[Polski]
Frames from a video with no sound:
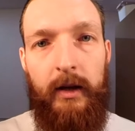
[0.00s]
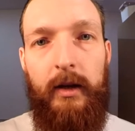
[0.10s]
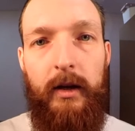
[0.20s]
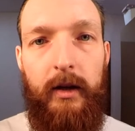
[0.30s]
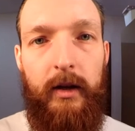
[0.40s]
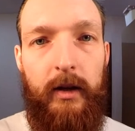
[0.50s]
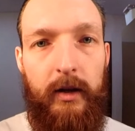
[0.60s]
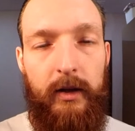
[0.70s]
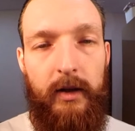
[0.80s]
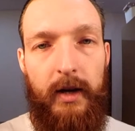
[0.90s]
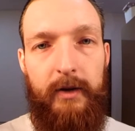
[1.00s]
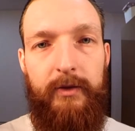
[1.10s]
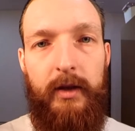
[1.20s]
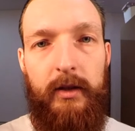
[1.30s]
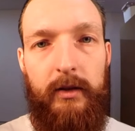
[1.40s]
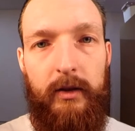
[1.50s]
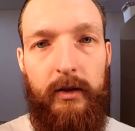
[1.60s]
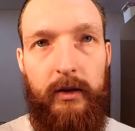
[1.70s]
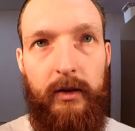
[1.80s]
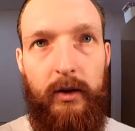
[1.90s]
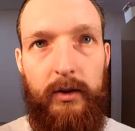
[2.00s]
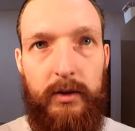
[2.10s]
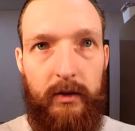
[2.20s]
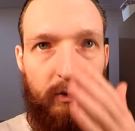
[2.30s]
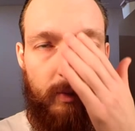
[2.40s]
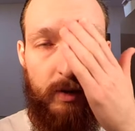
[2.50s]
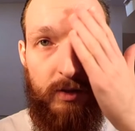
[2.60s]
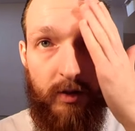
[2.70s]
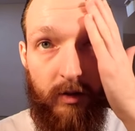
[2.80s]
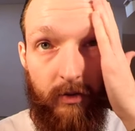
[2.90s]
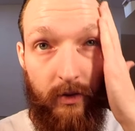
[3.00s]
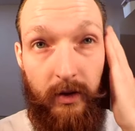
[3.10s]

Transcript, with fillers: e, i efekt e, końcowy będzie